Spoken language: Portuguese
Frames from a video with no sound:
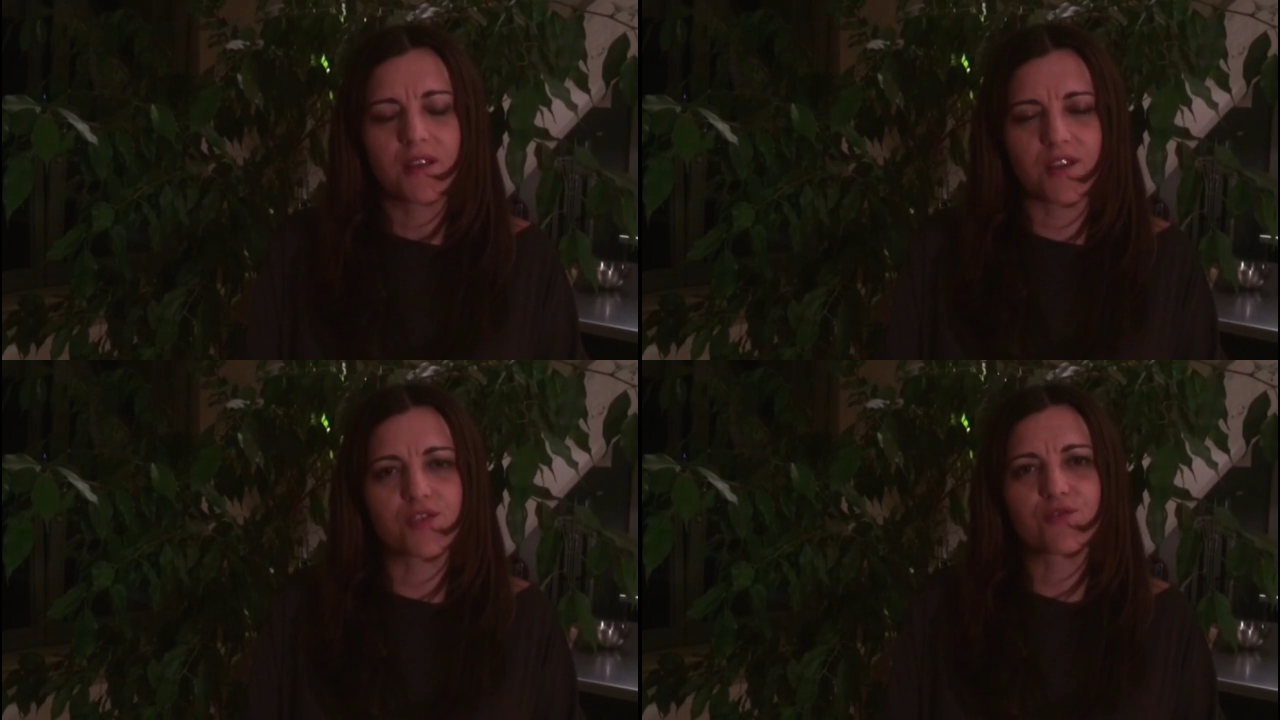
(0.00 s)

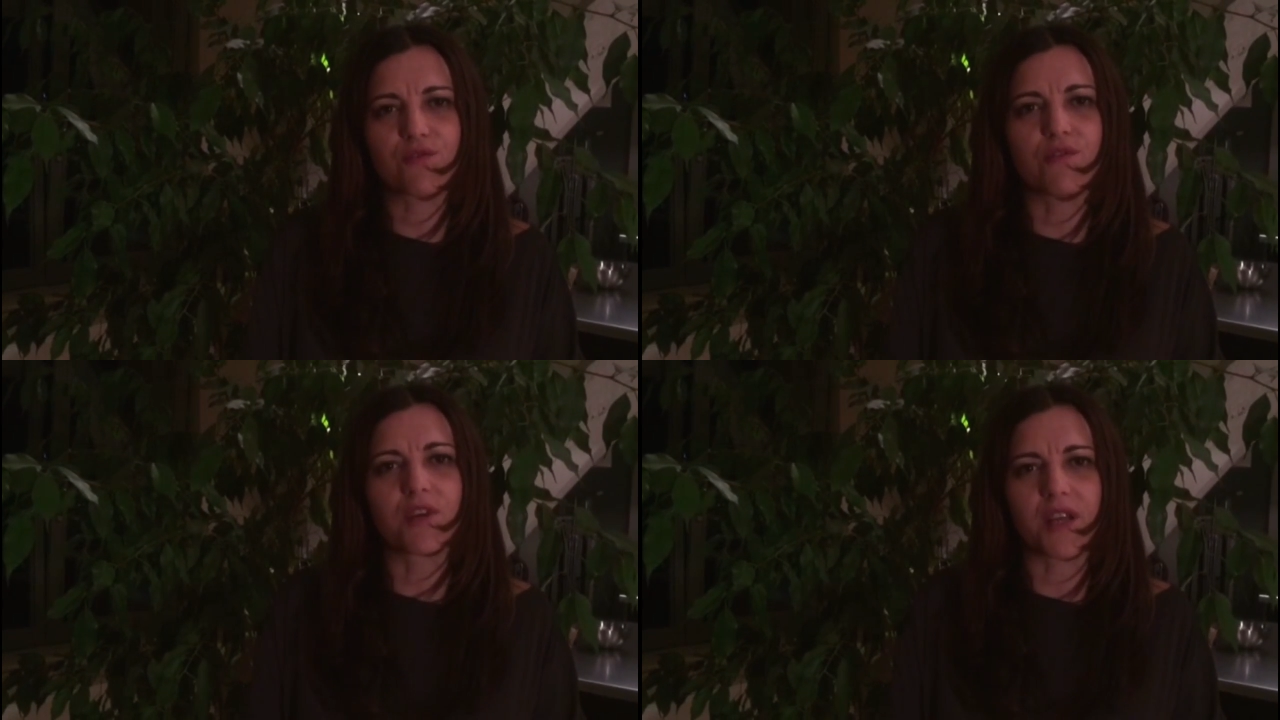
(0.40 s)
deste
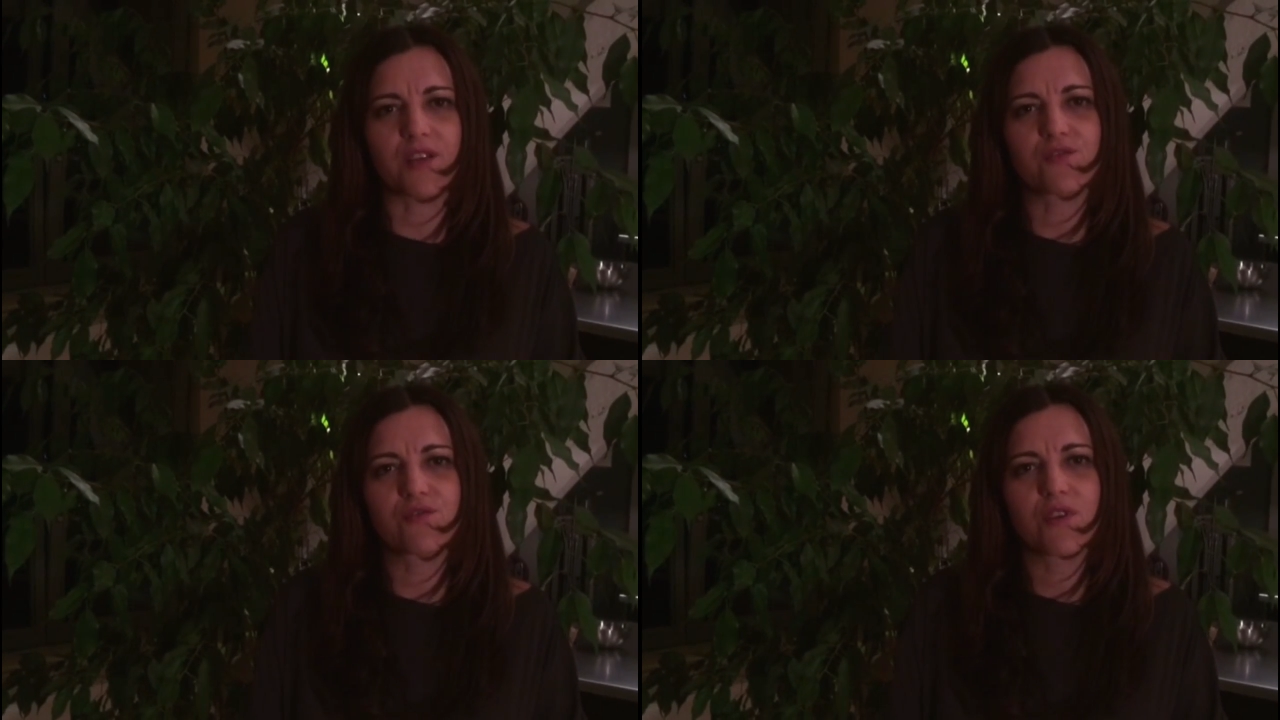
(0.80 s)

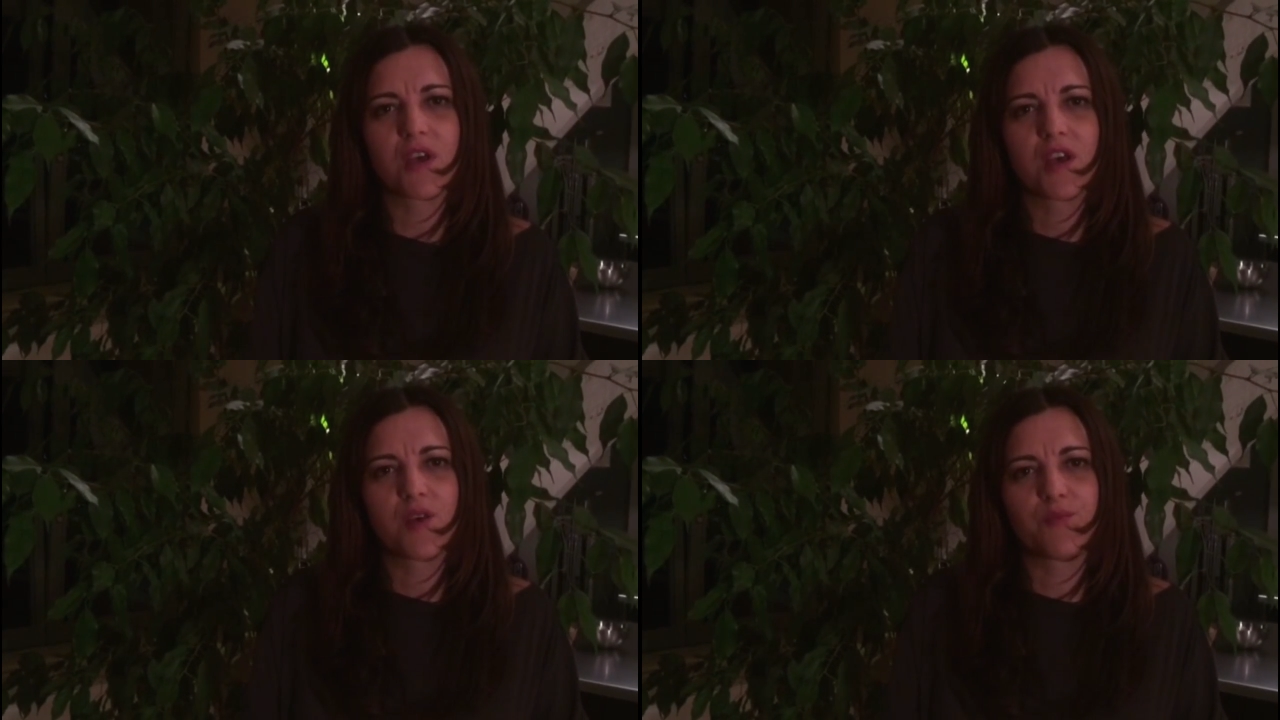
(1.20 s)
congresso,
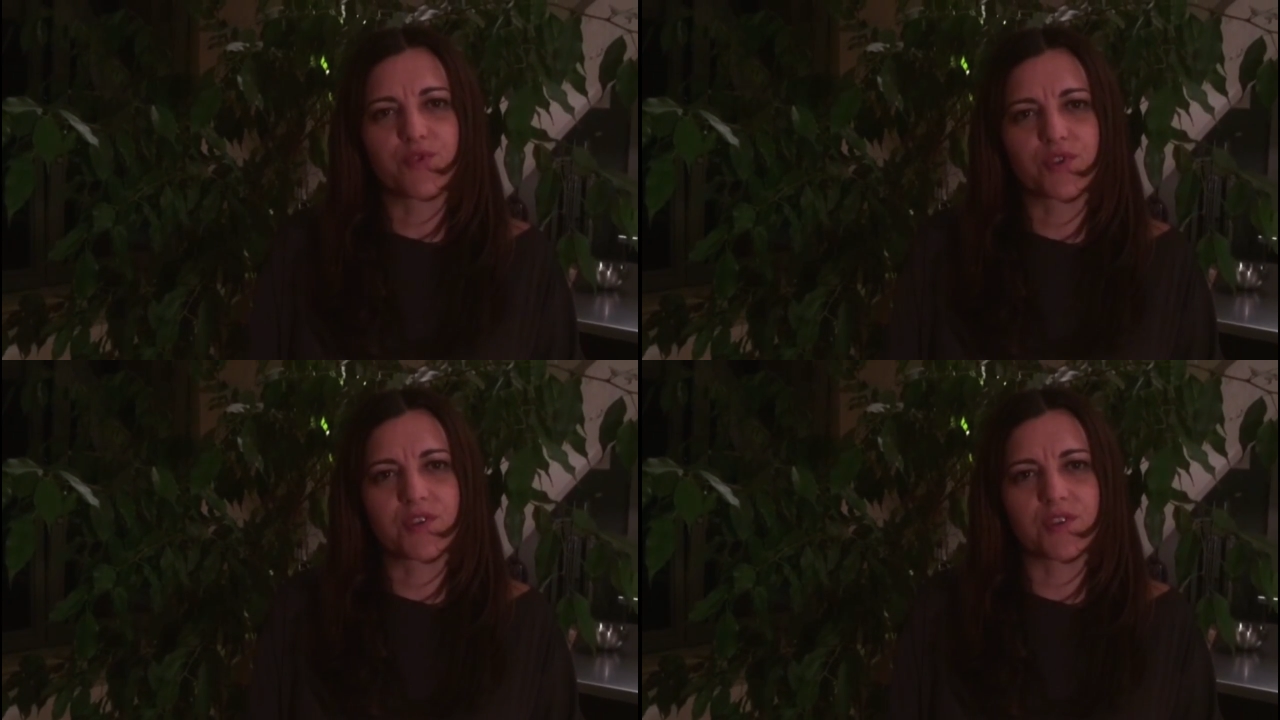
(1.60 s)

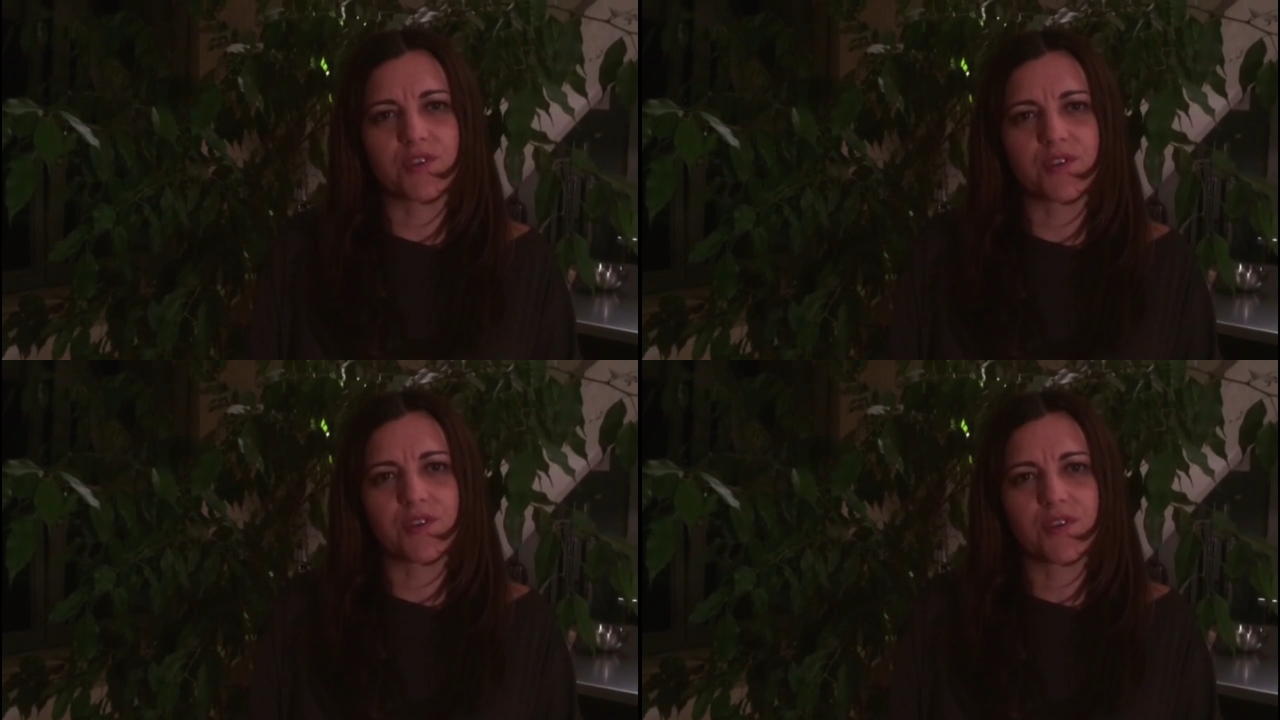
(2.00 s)

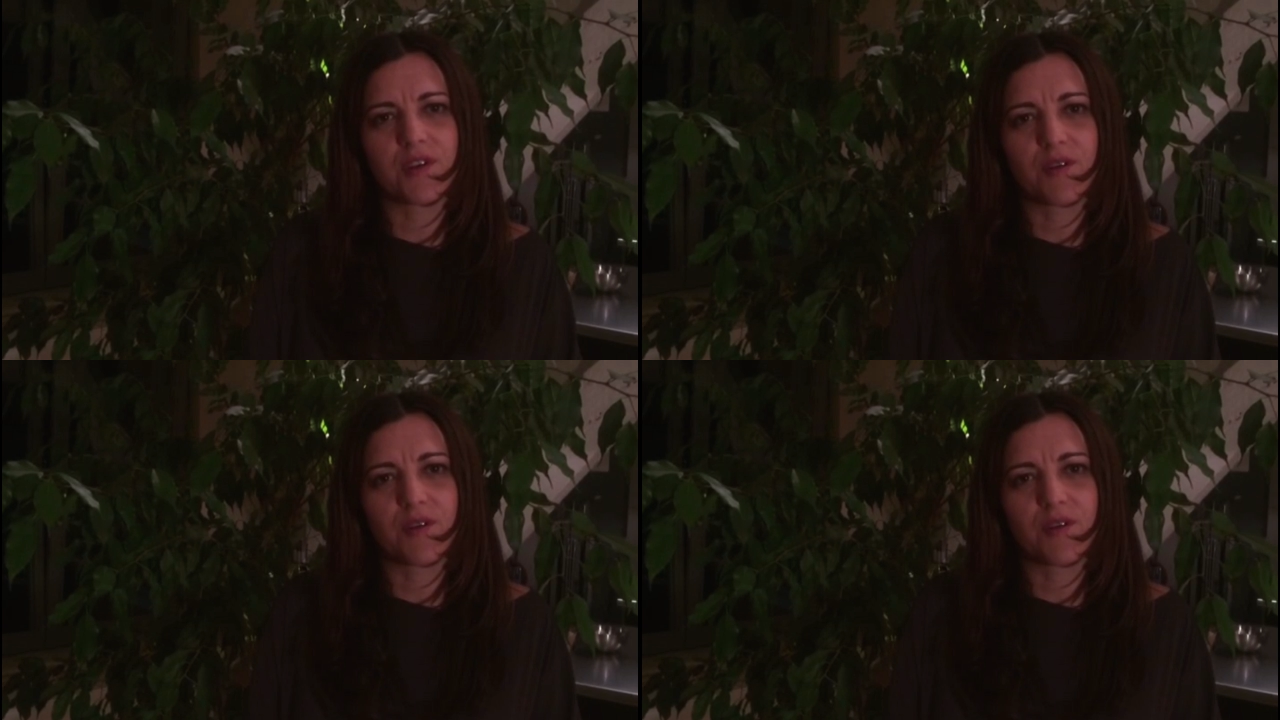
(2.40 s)
porque